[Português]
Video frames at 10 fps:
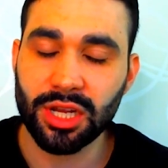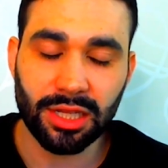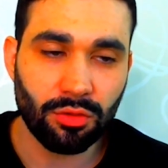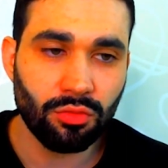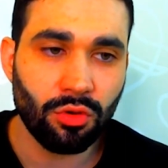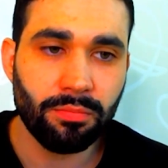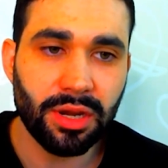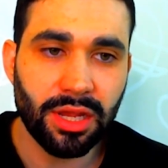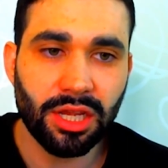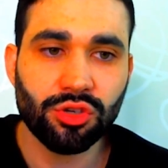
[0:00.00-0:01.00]
Cada um
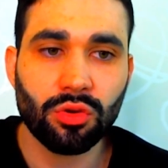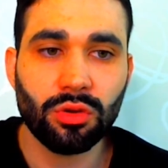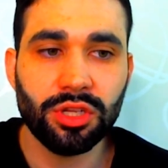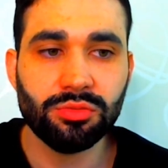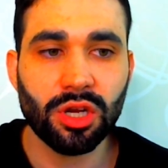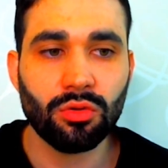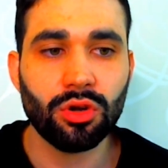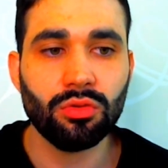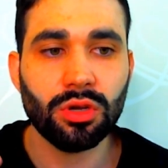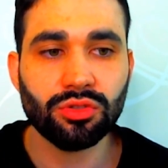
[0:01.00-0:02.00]
compreende o alcoolismo de
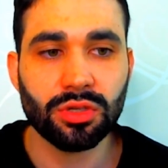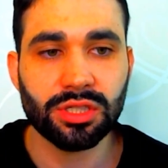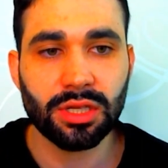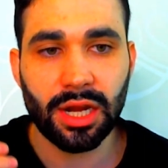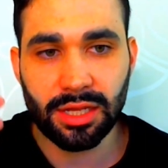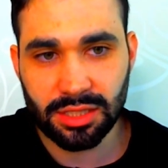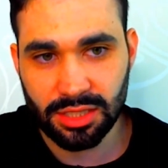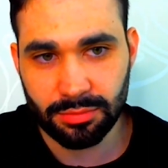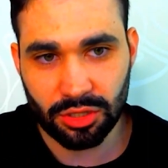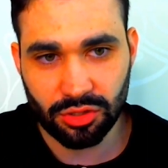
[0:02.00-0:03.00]
acordo com as suas
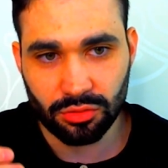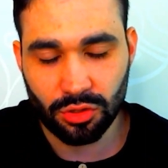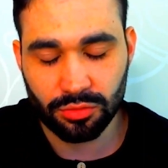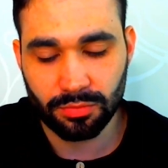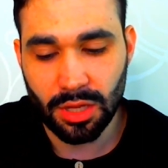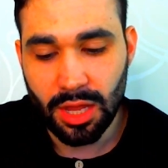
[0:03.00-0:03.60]
crenças também, seus, seus,